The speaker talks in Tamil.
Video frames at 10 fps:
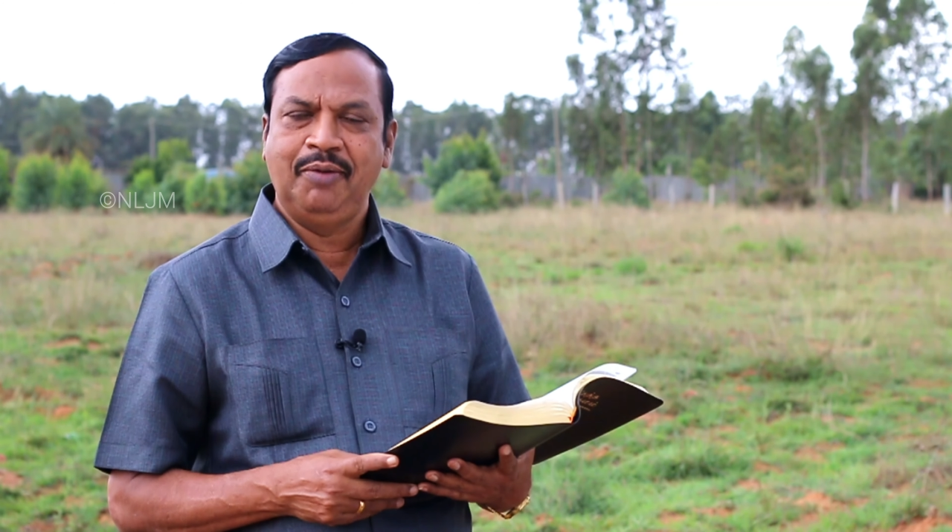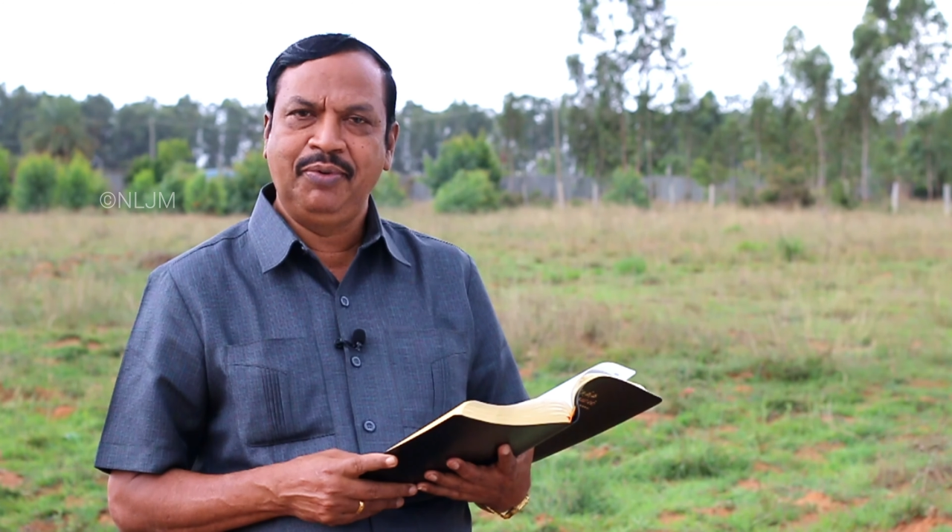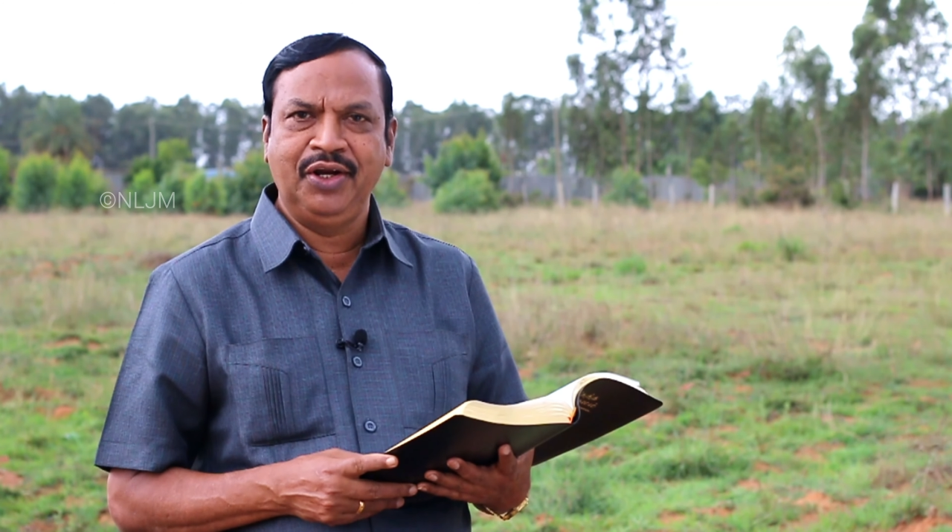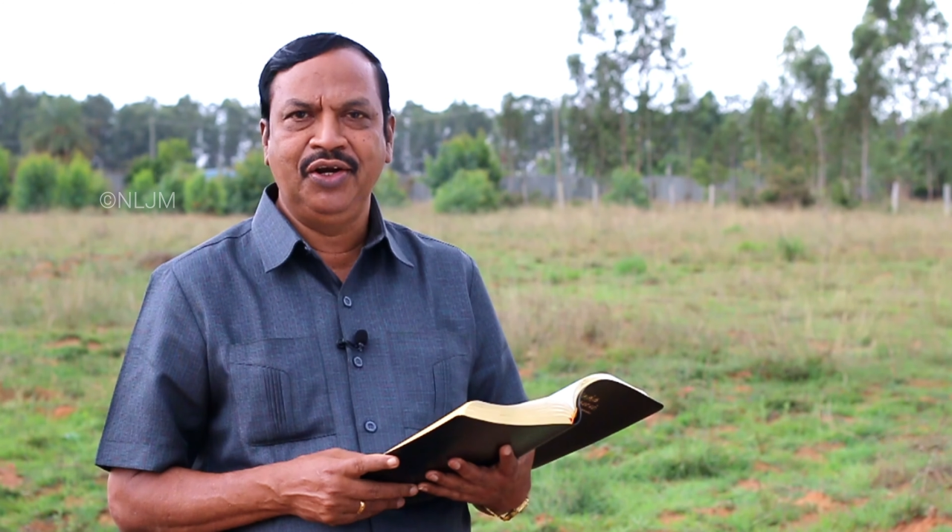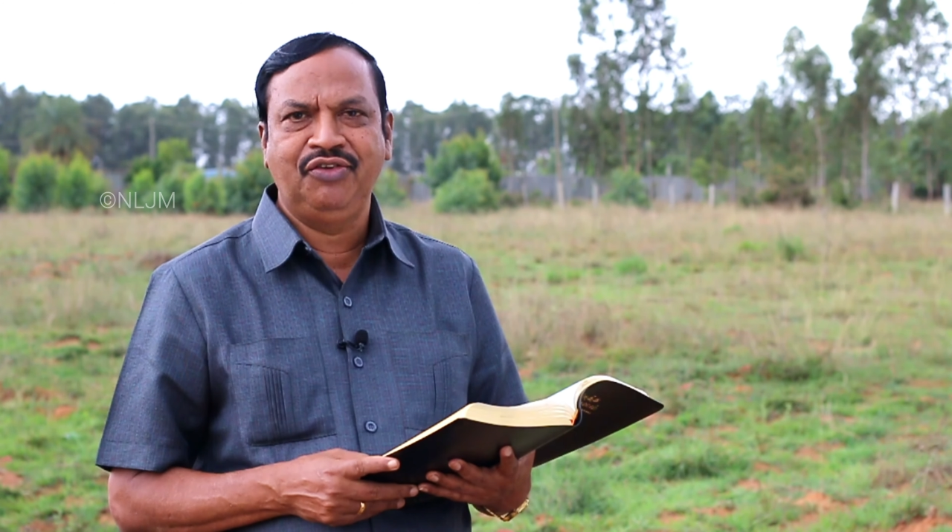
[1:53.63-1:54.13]

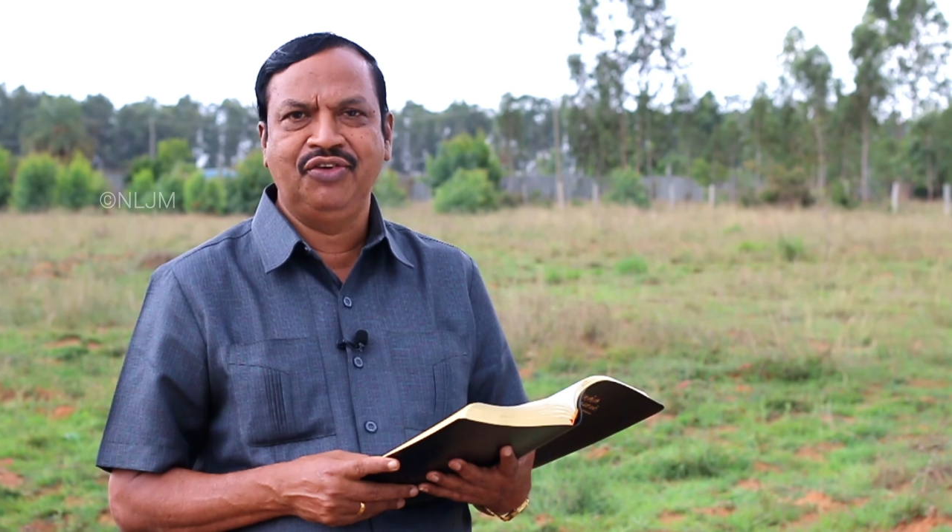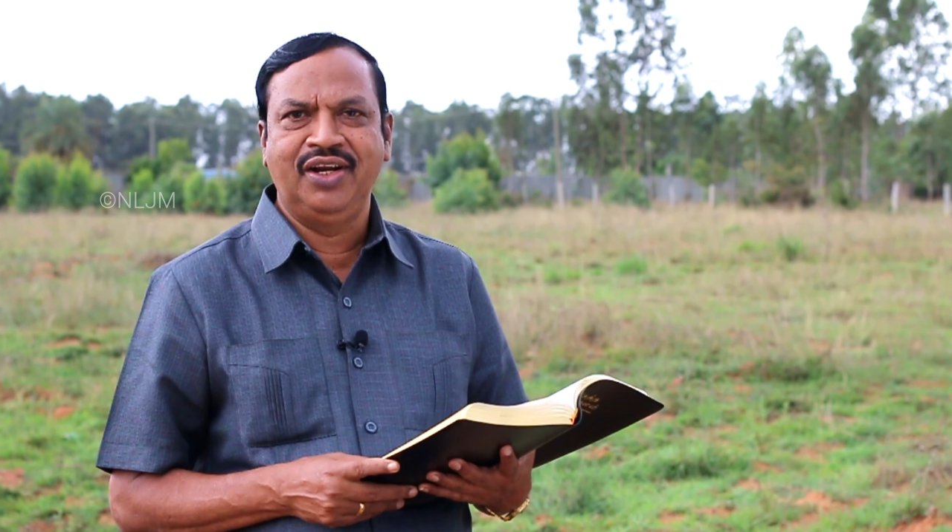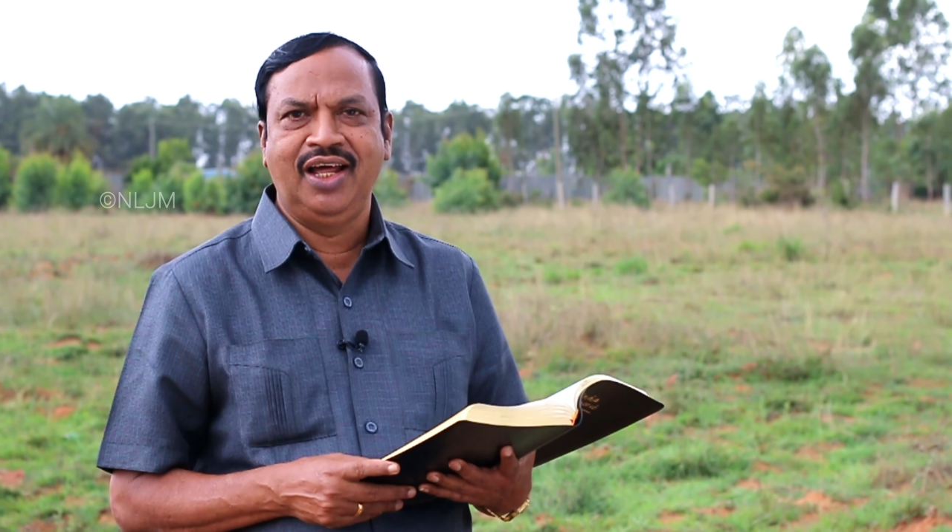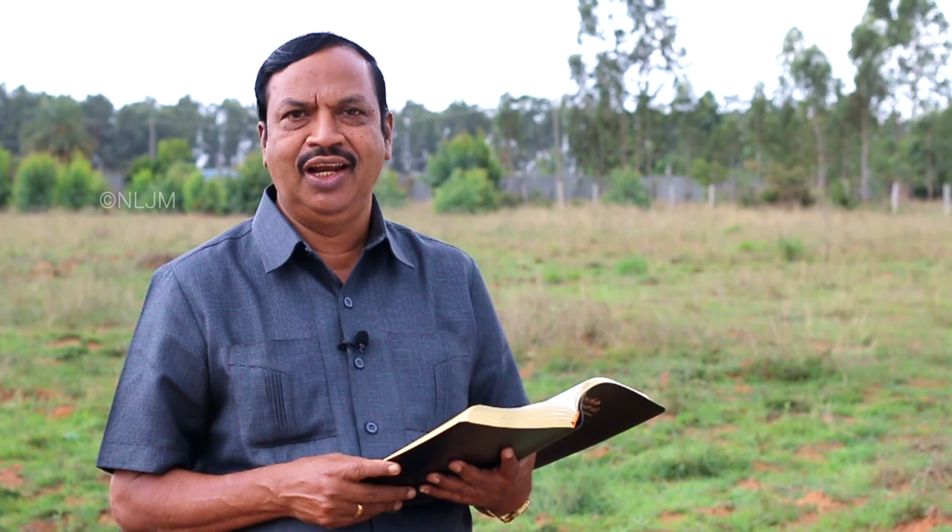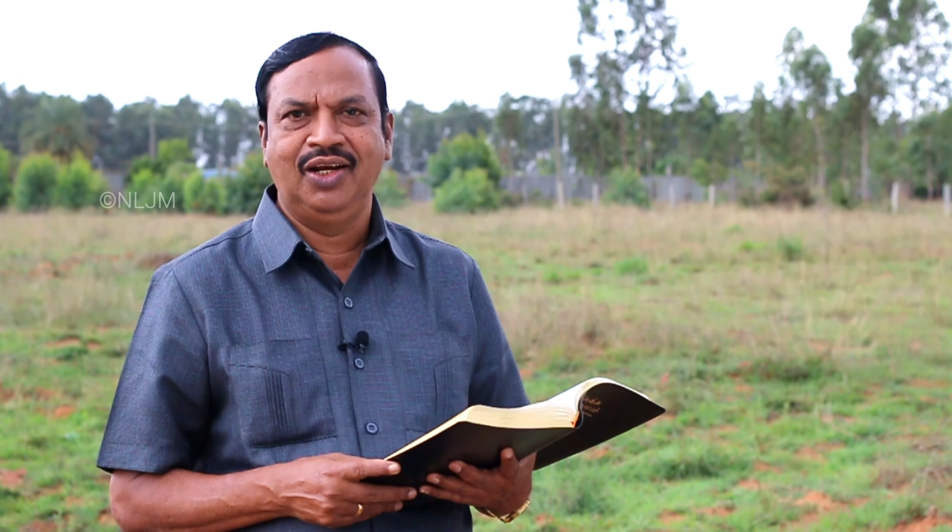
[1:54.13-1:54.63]
அப்படி என்று
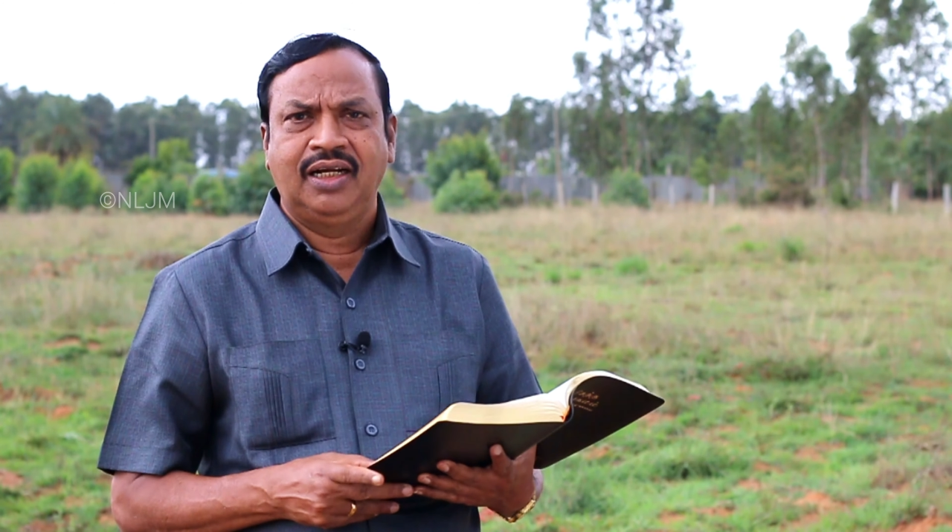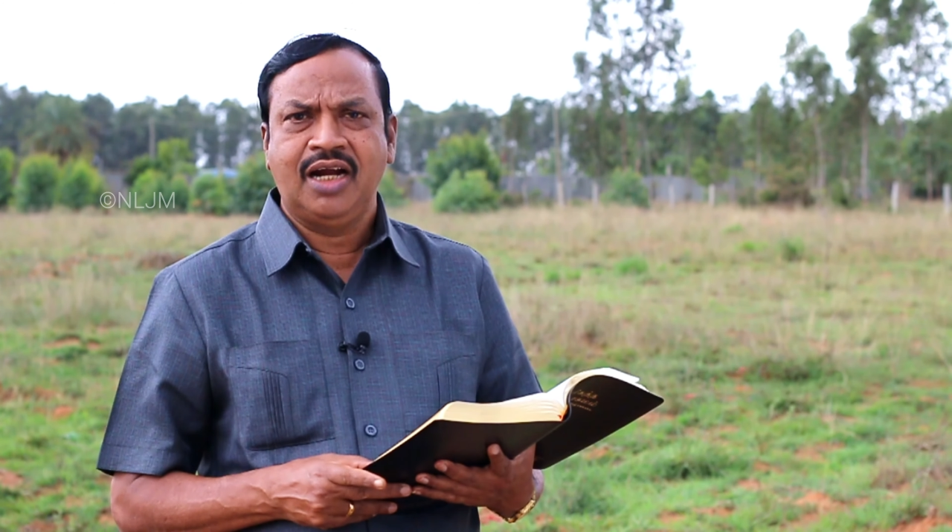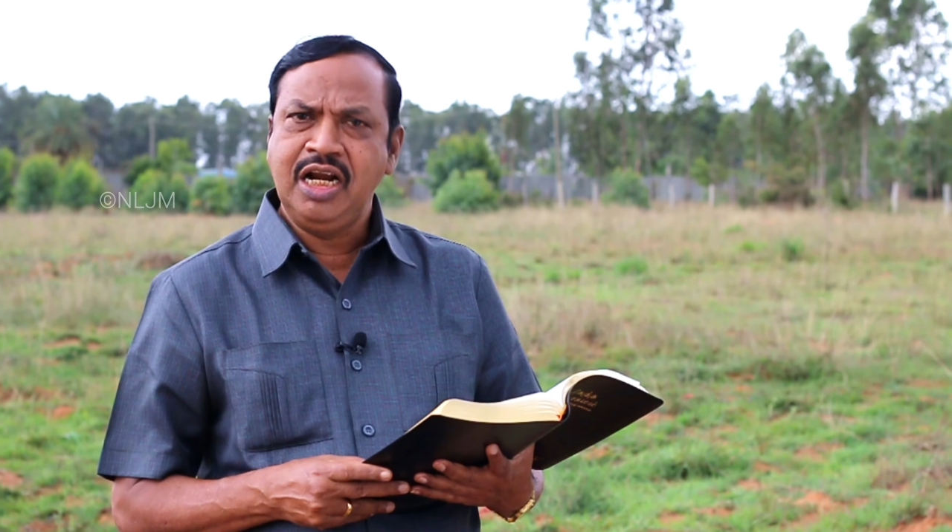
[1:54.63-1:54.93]
சொன்னால்